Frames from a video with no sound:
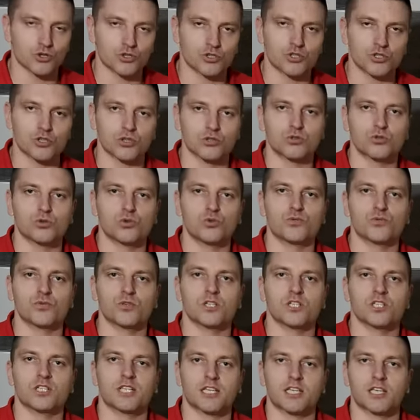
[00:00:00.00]
ośrodków
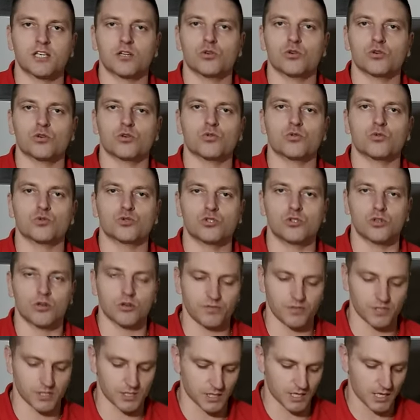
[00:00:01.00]
e, takich
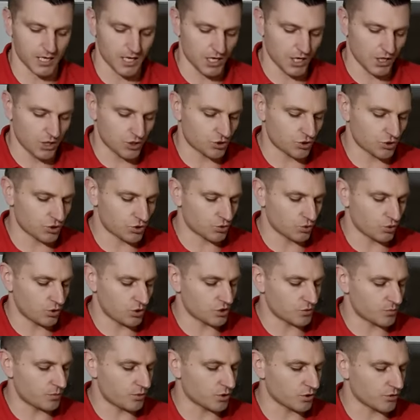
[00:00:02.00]
uzdrowisk
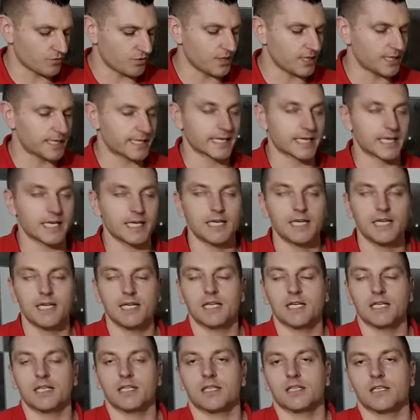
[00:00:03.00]
stosując borowinkę
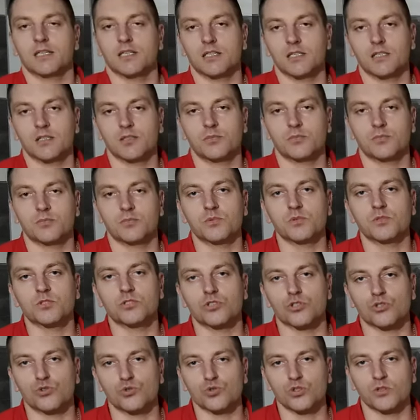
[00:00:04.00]
e,
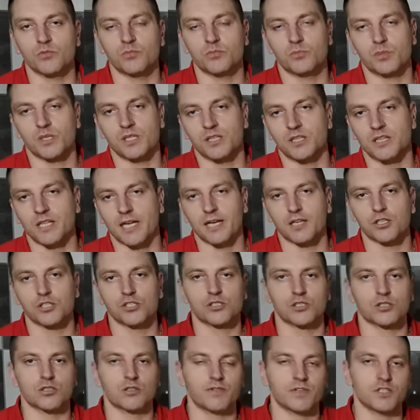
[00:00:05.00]
stosują
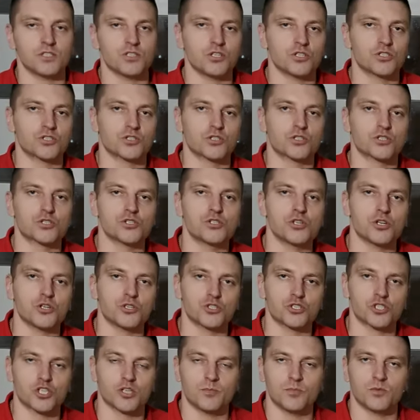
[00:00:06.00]
15, 20,
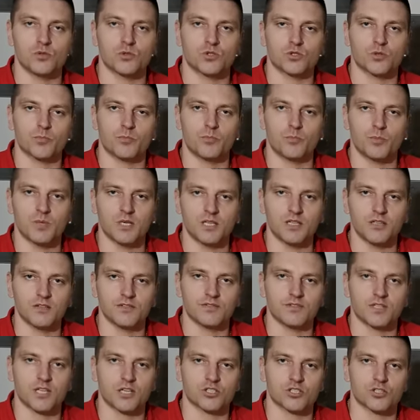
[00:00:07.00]
30 minut. My
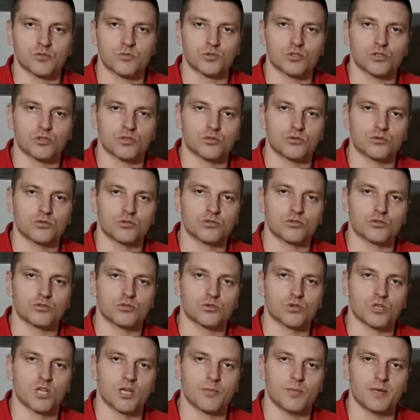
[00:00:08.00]
w naszym ośrodku
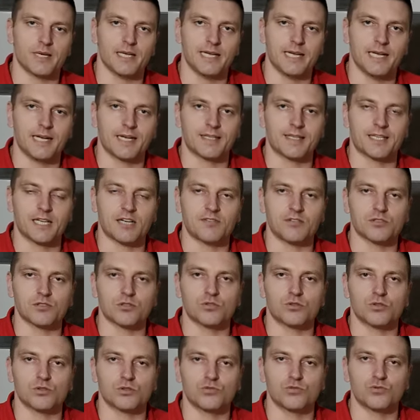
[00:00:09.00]
stosujemy
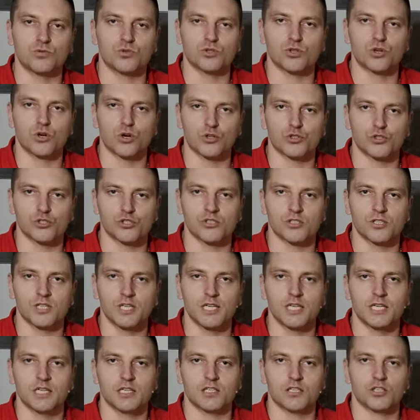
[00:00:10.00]
nawet do 2 godzin,
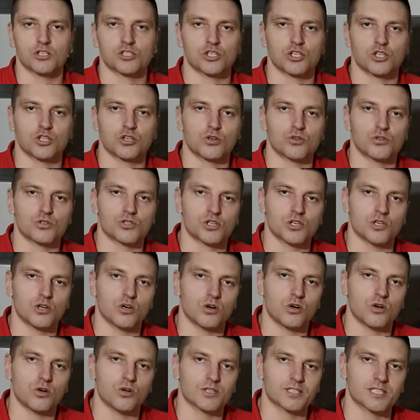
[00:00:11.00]
jeżeli chodzi
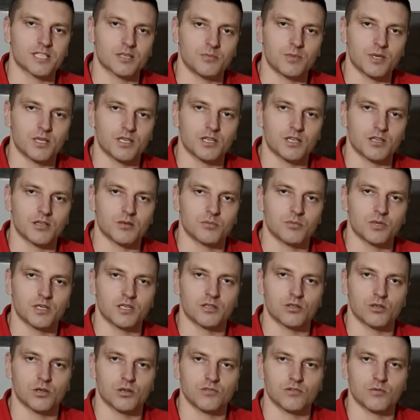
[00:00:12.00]
o zabiegi
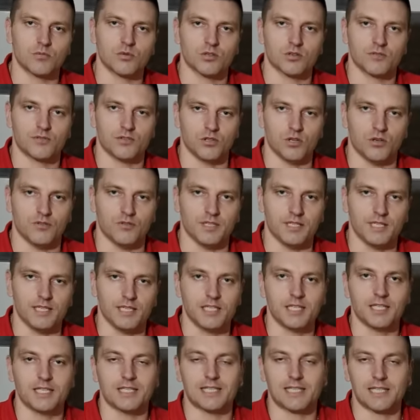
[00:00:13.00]
peelingowo-borowinowe.
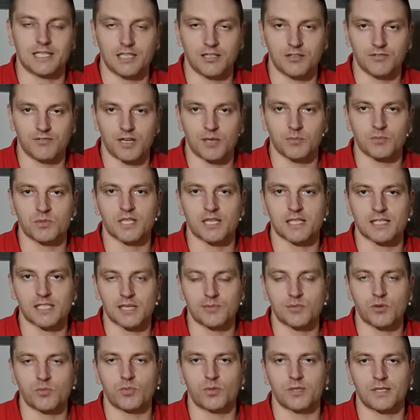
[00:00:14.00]
I, I Wam tak
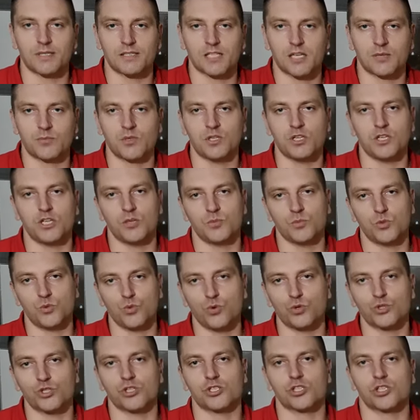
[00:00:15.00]
samo polecamy, im
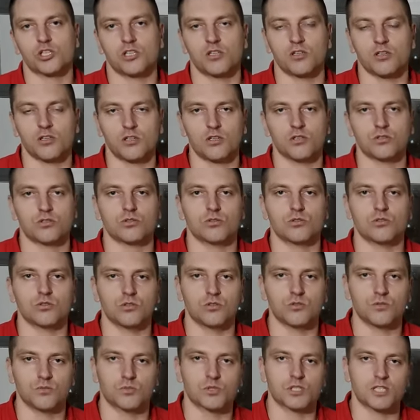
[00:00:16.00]
dłużej, czyli od
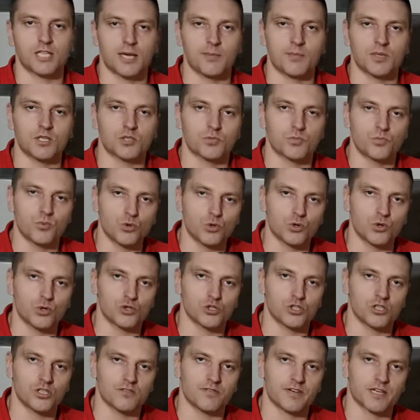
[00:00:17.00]
przynajmniej pół
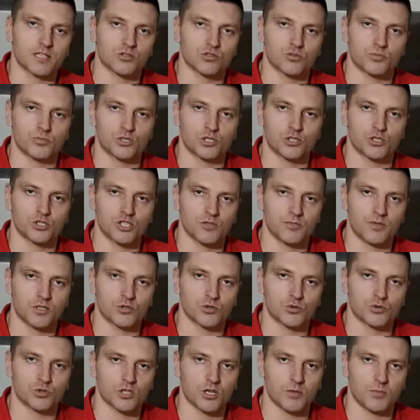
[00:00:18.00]
godziny warto
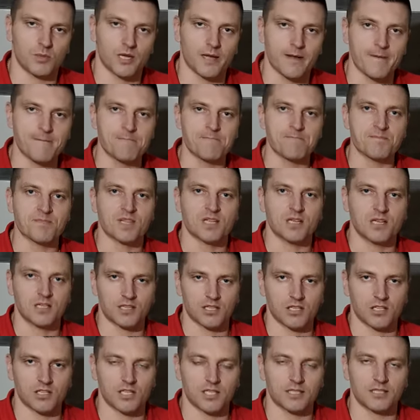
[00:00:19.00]
przytrzymać u siebie
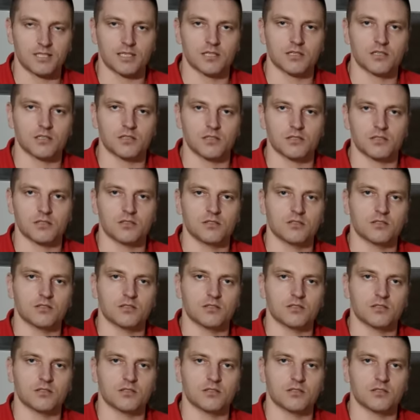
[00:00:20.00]
na, na ta, e,